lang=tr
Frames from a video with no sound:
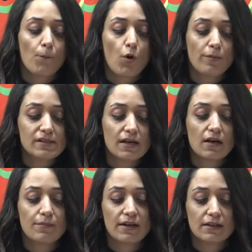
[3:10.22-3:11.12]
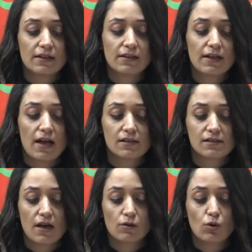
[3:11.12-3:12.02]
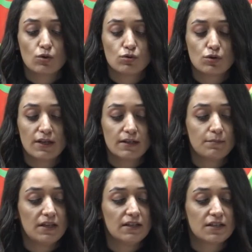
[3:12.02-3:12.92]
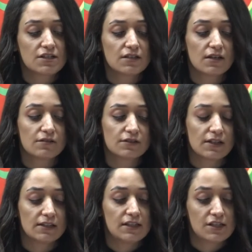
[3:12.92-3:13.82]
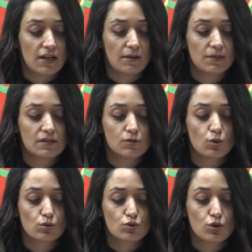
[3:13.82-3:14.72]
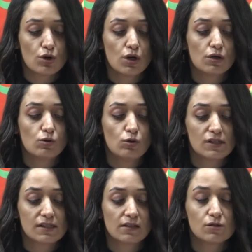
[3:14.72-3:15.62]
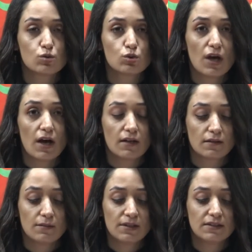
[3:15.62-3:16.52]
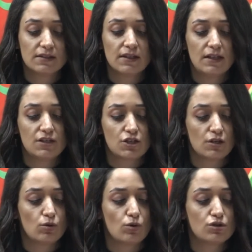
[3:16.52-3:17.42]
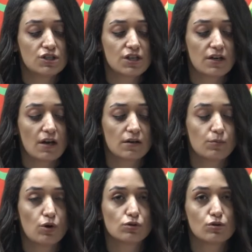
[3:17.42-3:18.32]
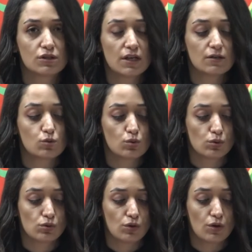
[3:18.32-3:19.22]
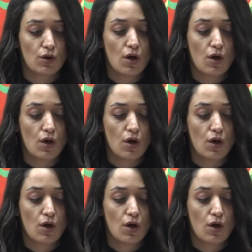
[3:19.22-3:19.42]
Mobese kameralarına yansıyan görüntülerin bilirkişi tarafından incelenmesi sonucu Gülistan'ın suya atlamadığına ilişkin görüş içeren rapor dosyaya sunuldu.